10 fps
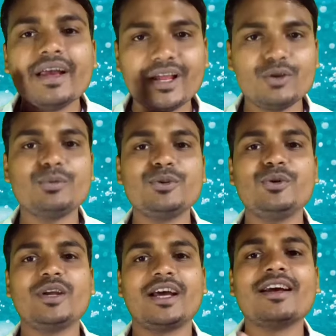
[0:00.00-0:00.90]
হ্যালো
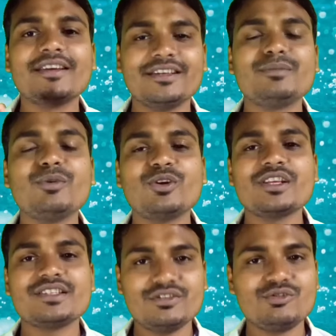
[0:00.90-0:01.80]
বন্ধুরা হেলথ
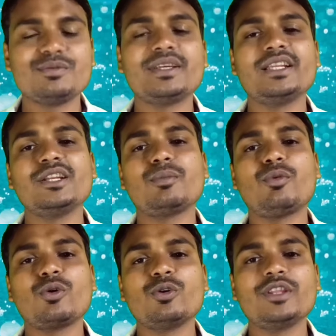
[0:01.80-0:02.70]
প্রোগ্রেস ইউটিউব চ্যানেলের
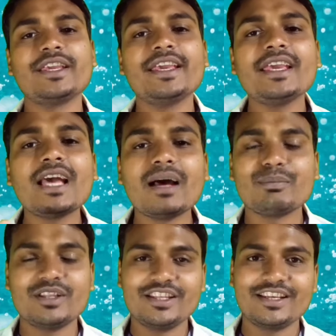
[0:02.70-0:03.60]
পক্ষ থেকে
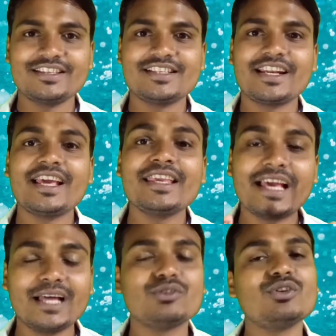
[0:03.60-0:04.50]
আপনাদেরকে জানাই
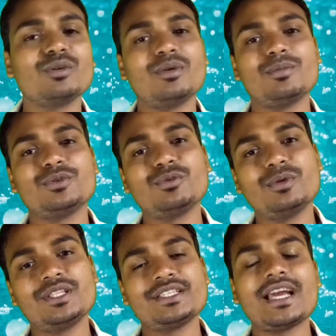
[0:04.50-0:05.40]
আন্তরিকভাবে
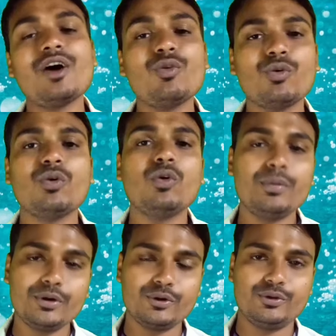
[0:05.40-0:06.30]
শুভেচ্ছা ও
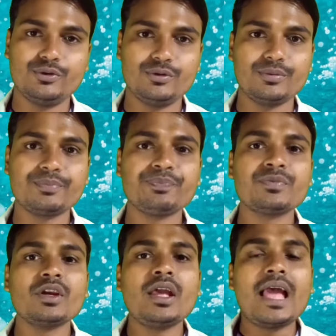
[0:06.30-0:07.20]
অভিনন্দন
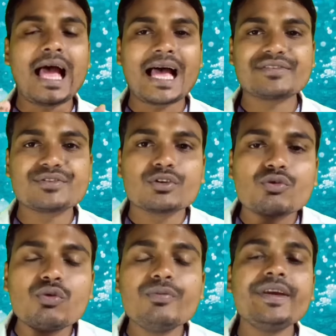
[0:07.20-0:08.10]
আজ
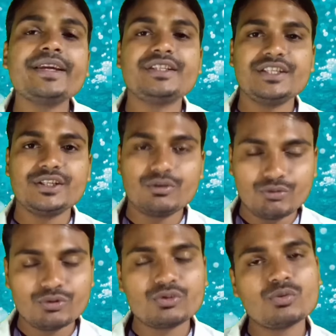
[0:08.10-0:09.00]
খুবই একটি
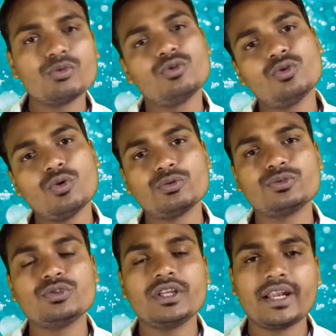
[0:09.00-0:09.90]
গুরুত্বপূর্ণ
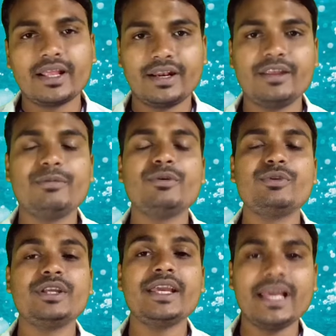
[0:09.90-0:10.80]
ঔষধের রিভিউ
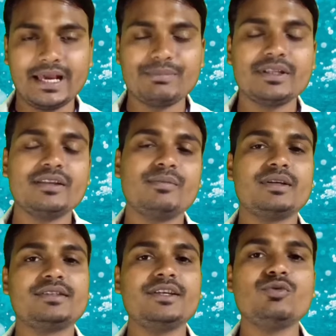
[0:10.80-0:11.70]
নিয়ে আপনাদের
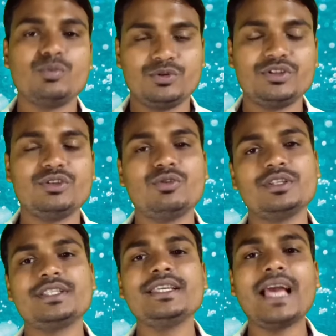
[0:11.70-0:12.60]
মাঝে উপস্থিত
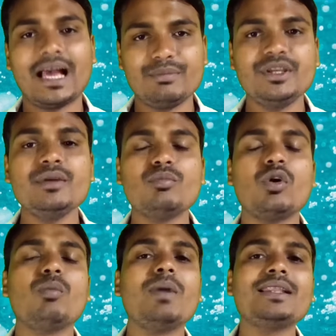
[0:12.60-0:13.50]
হয়েছি আমি
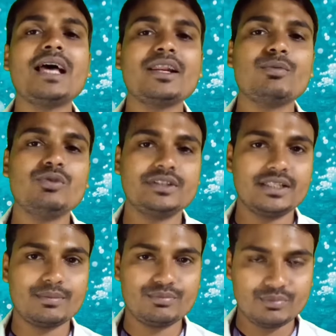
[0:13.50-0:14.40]
মোহাম্মদ আরিফুল
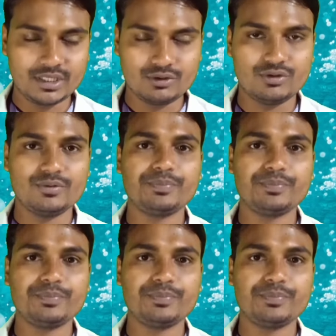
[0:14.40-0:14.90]
ইসলাম মিলন